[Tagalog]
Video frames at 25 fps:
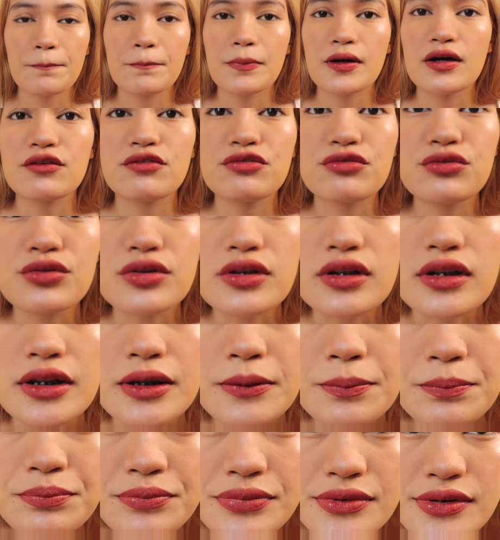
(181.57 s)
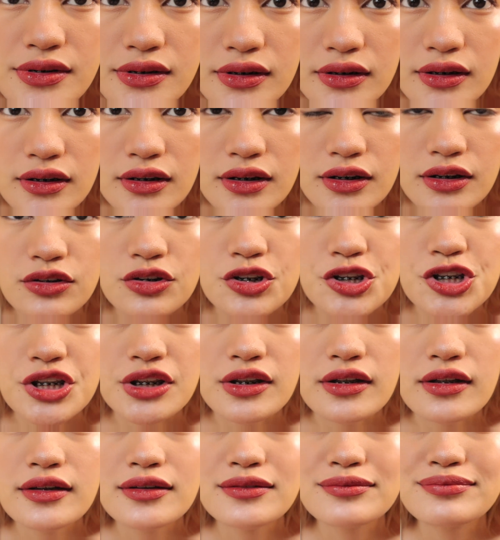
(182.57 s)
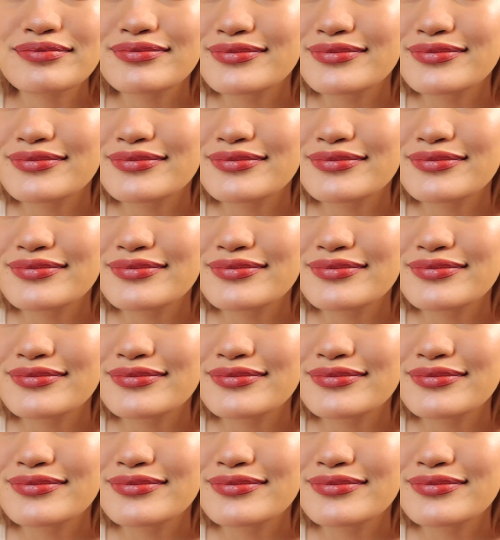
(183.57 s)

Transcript: kapag full lips, ganito siya.